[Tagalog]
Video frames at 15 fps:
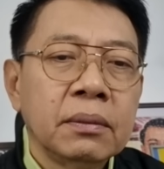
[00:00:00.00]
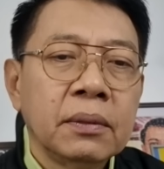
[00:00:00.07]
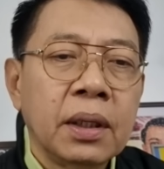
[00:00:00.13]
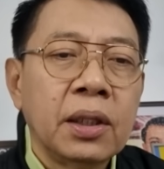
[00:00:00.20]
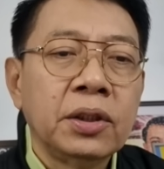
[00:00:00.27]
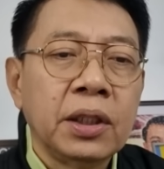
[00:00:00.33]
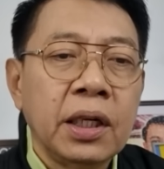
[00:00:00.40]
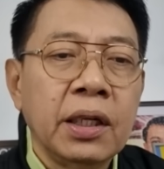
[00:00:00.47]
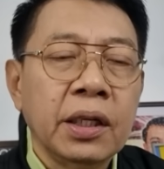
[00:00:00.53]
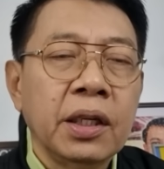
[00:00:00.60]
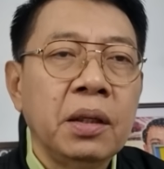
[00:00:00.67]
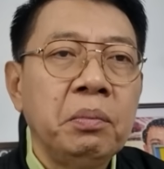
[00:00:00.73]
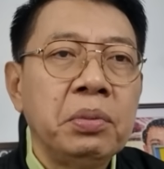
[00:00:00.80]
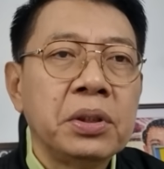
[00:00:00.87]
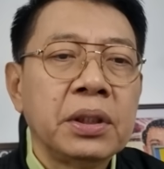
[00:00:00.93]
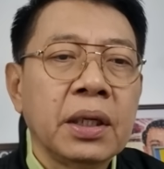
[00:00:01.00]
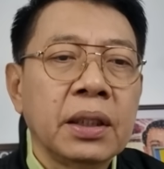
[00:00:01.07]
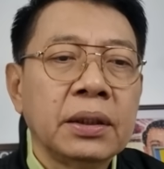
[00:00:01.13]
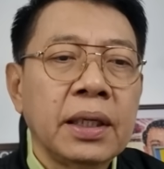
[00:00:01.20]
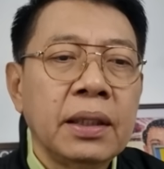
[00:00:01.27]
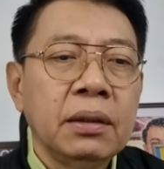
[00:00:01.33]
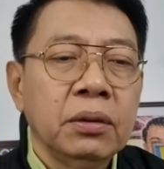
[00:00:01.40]
Ah, sila nag-iimbestiga
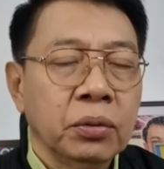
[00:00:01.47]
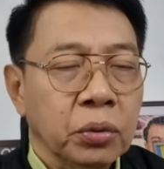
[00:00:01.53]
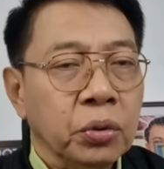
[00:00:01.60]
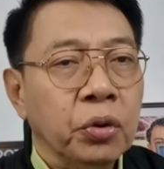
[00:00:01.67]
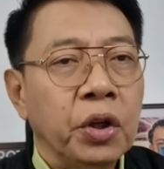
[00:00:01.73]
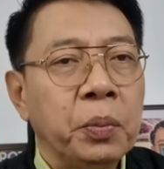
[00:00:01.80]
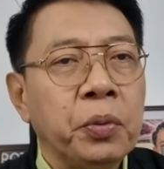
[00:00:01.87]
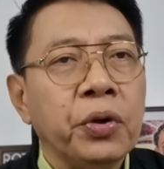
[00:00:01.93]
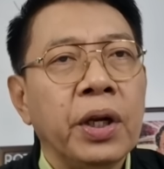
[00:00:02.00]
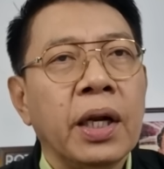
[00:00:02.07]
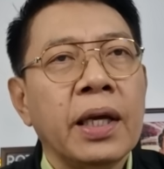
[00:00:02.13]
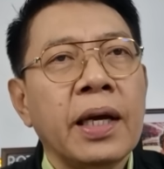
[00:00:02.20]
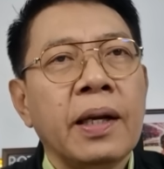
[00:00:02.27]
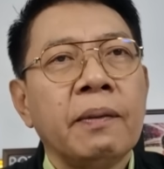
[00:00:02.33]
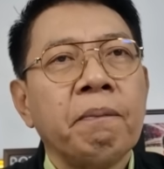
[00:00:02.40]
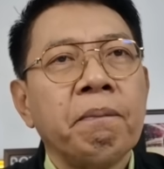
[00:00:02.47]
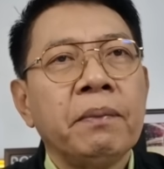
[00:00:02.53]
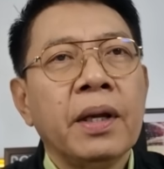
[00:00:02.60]
dyan, tutuloy po nila yan.